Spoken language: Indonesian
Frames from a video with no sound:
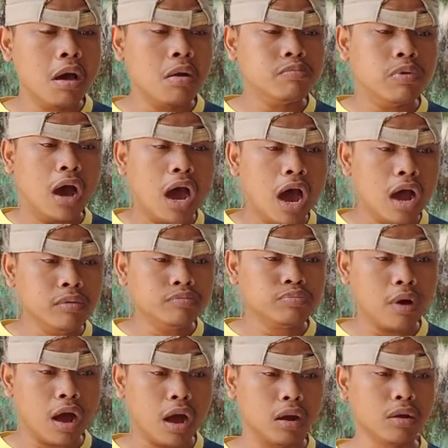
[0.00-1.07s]
Bang,
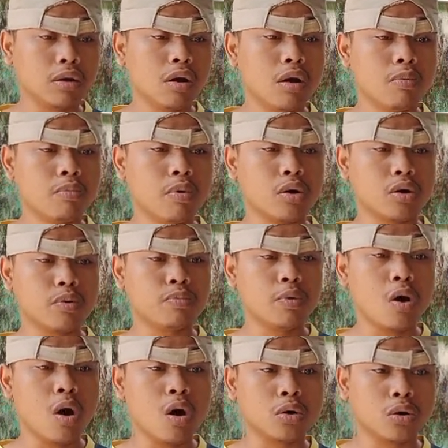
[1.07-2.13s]
bang,
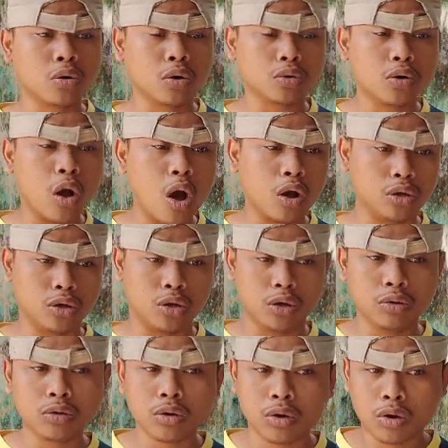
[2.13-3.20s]
boro-boro good
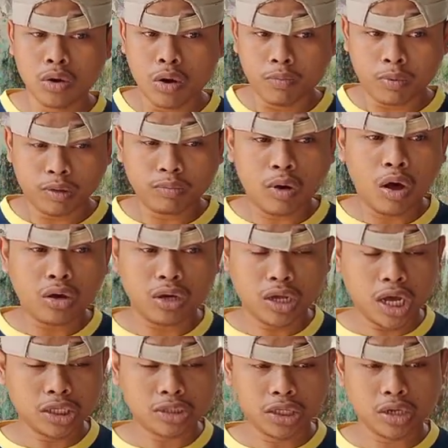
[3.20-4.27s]
looking. Good
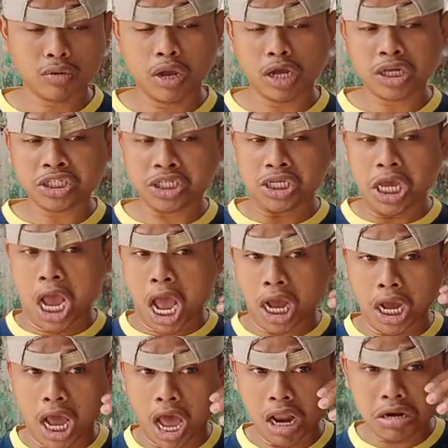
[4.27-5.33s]
aja gue
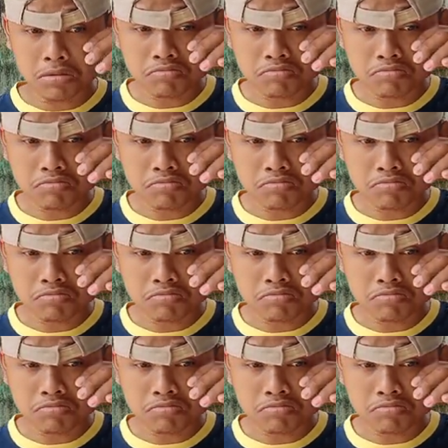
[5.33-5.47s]
kesiangan.